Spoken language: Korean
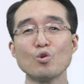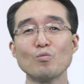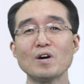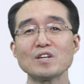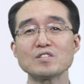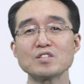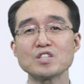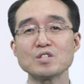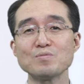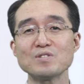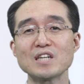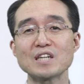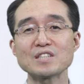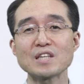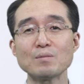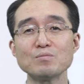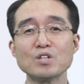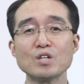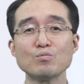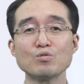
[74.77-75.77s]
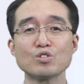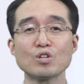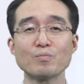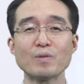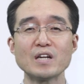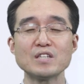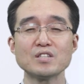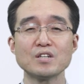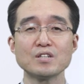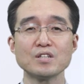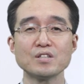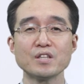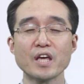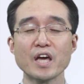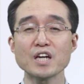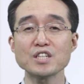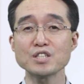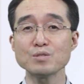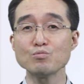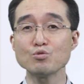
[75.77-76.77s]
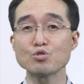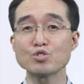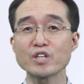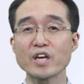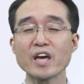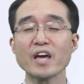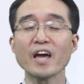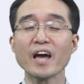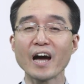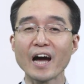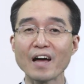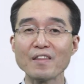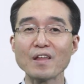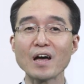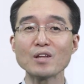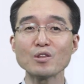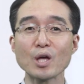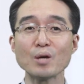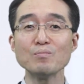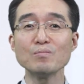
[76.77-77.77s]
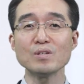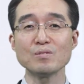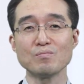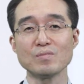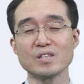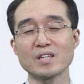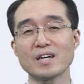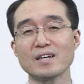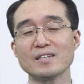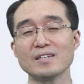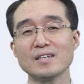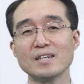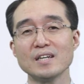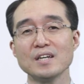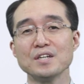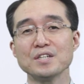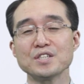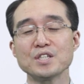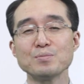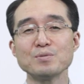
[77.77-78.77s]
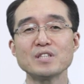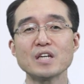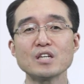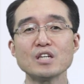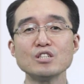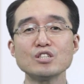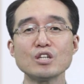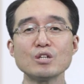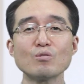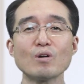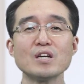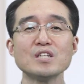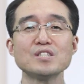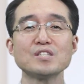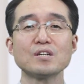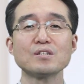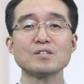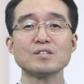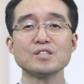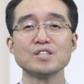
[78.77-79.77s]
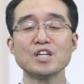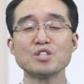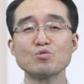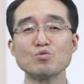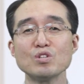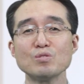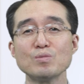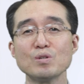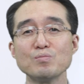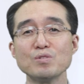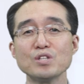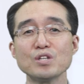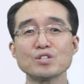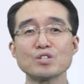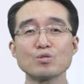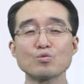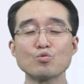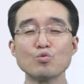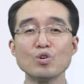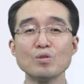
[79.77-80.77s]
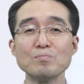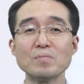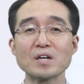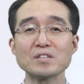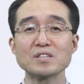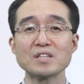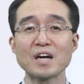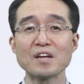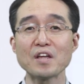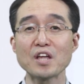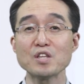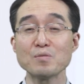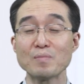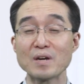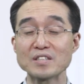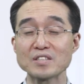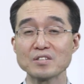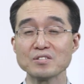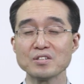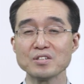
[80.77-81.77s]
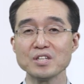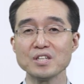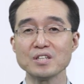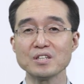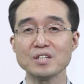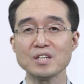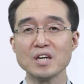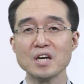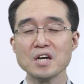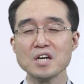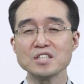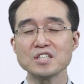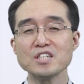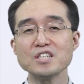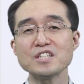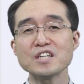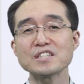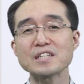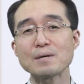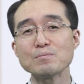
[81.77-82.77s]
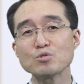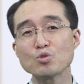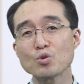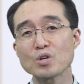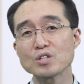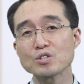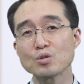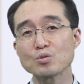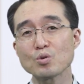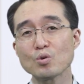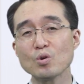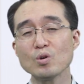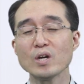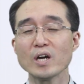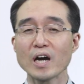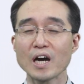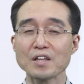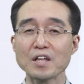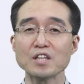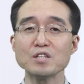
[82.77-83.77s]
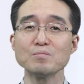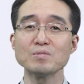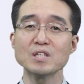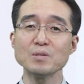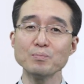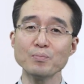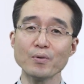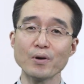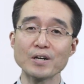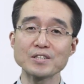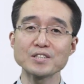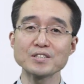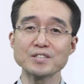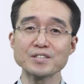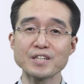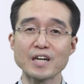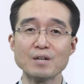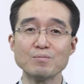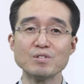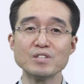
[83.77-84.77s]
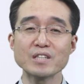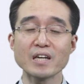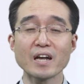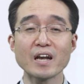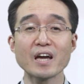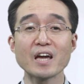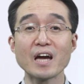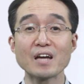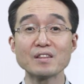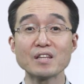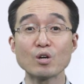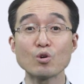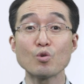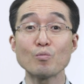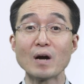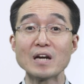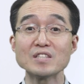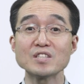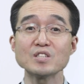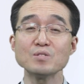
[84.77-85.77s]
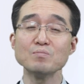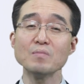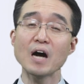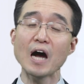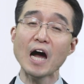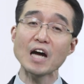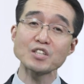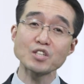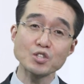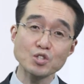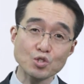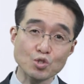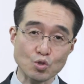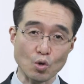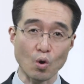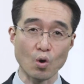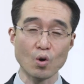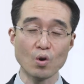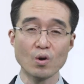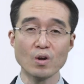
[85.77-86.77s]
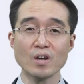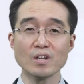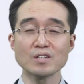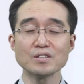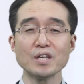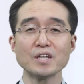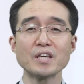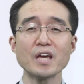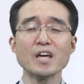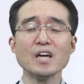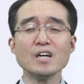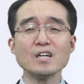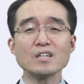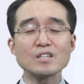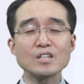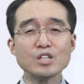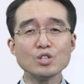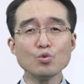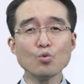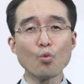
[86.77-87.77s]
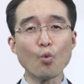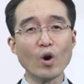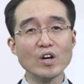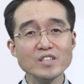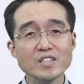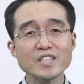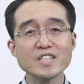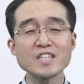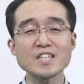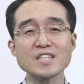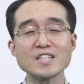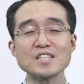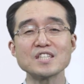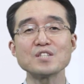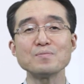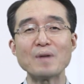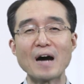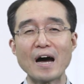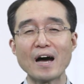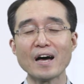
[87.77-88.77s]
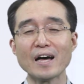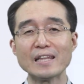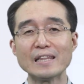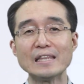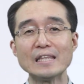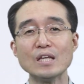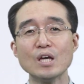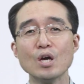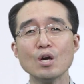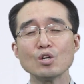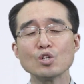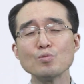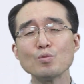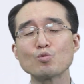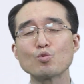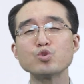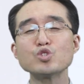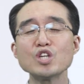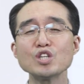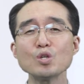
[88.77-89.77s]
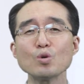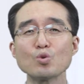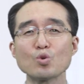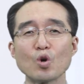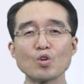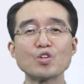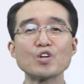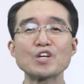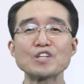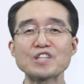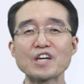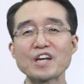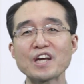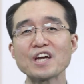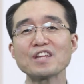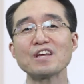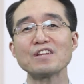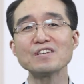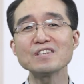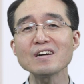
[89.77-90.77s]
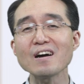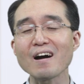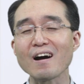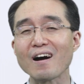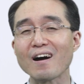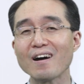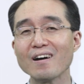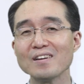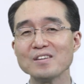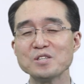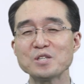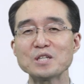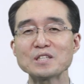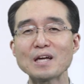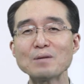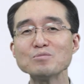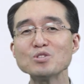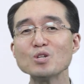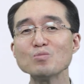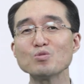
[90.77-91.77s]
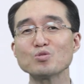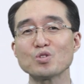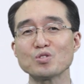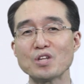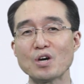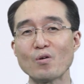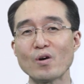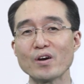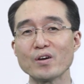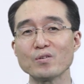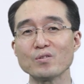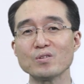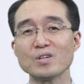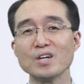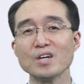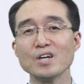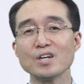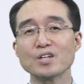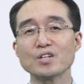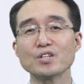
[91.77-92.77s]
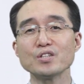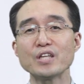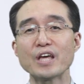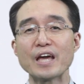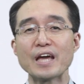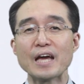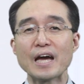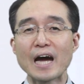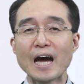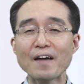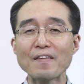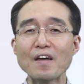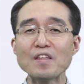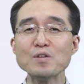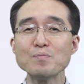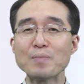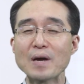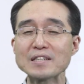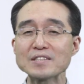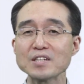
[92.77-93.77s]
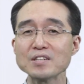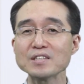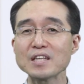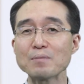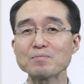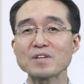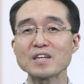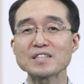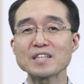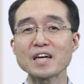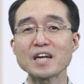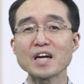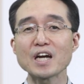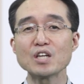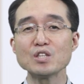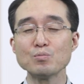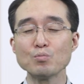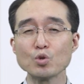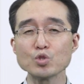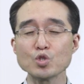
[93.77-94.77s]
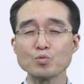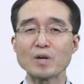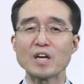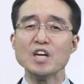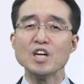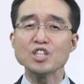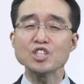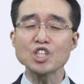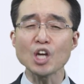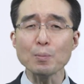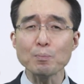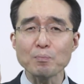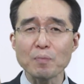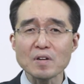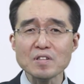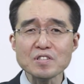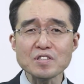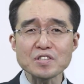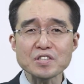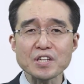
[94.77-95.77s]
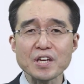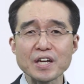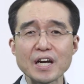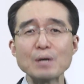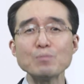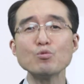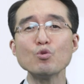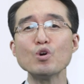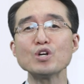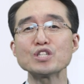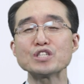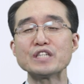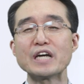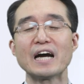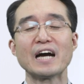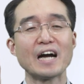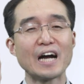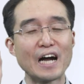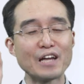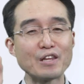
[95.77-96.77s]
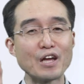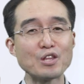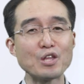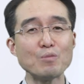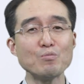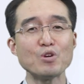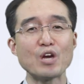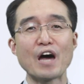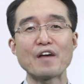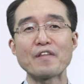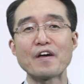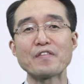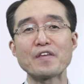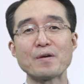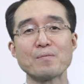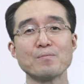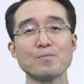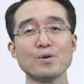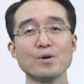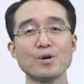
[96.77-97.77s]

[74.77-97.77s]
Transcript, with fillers: 로마서 12장 3절부터 8절인데 핵심 주제 하나됨입니다. 12장 1절과 2절은 예수님을 믿어서 구원받은 하나님 백성들이 실제 삶 속에서도 하나님 기뻐하시는 삶을 살아야 한다고 말씀하셨죠. 근데 이게 큰 원칙이지만 그럼 구체적으로 어떻게 살아야 되는가? 이게 3절부터 나와요. 그런데 하나님 백성답게 살아가는 모습의 첫 번째가 무엇이냐? 하나됨이 하나됨.